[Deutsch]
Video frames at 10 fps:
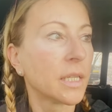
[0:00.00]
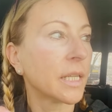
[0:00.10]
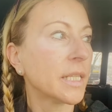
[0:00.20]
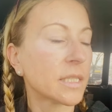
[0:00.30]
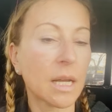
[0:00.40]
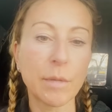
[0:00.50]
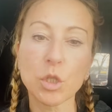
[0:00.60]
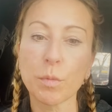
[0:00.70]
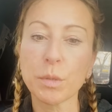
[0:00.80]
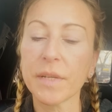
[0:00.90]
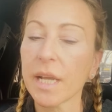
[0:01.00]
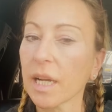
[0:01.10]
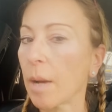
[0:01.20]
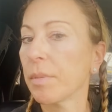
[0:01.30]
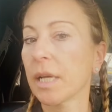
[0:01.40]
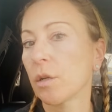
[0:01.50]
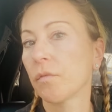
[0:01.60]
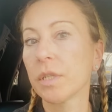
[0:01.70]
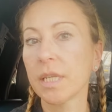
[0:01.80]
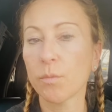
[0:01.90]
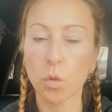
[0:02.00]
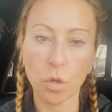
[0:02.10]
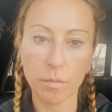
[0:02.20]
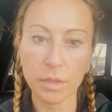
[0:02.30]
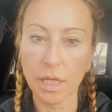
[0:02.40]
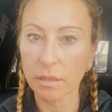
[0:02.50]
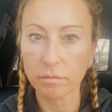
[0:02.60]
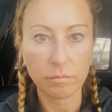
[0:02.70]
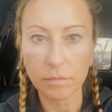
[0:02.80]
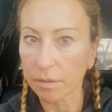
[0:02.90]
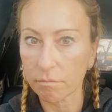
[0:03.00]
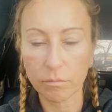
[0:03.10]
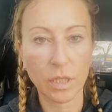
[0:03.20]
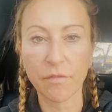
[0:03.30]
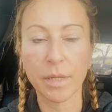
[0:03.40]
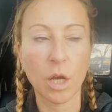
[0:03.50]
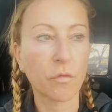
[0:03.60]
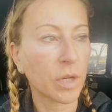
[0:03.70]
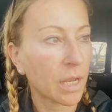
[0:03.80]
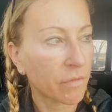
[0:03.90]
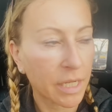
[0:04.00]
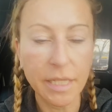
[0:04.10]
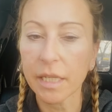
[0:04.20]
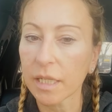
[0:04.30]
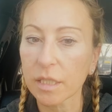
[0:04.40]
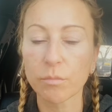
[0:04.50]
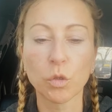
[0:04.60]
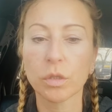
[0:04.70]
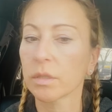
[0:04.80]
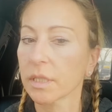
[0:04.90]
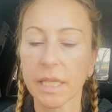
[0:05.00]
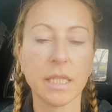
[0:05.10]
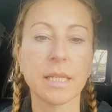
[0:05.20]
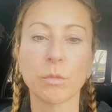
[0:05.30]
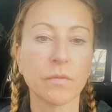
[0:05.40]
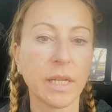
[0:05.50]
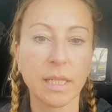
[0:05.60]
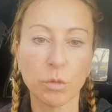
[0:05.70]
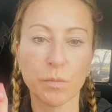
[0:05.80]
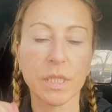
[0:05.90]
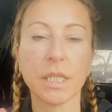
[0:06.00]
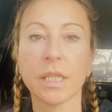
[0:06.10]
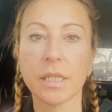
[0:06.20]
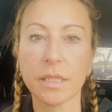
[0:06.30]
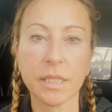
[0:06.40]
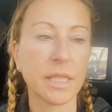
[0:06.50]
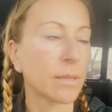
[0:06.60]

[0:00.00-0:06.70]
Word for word: dann hieß es damals zum Beispiel, wenn der Kaplan auf eine Demo kommt, dann, dann darf man da auf keinen Fall hingehen, das muss, das geht nicht, der muss weg, da muss man sich distanzieren.